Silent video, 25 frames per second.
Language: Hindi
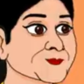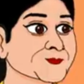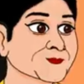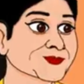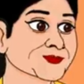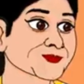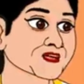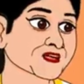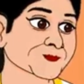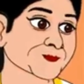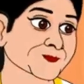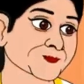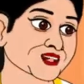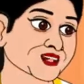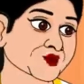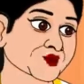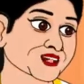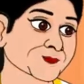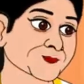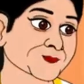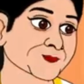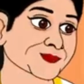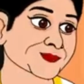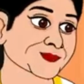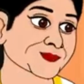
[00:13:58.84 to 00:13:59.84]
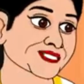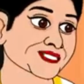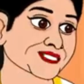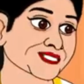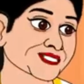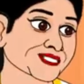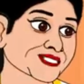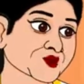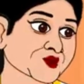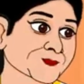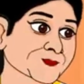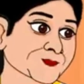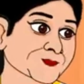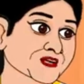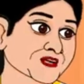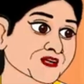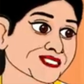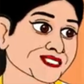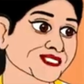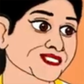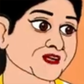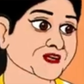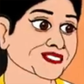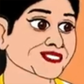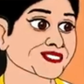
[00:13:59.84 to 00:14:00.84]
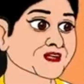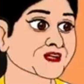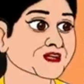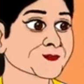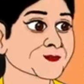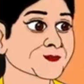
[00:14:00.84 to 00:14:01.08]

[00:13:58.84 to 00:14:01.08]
देखो तुम्हें जो चाहिए सब